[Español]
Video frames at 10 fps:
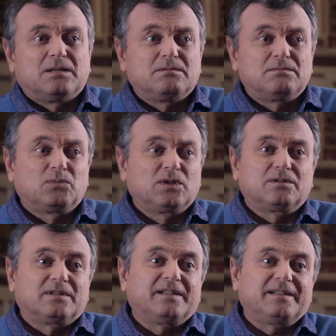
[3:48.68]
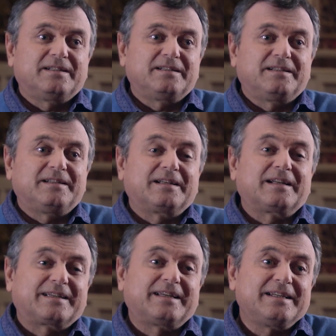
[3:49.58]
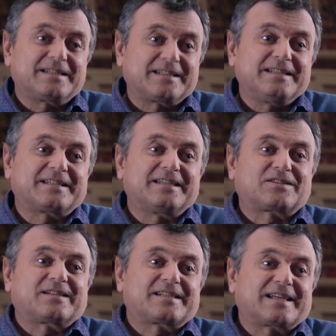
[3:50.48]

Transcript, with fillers: Bueno, eh, crisis es, es,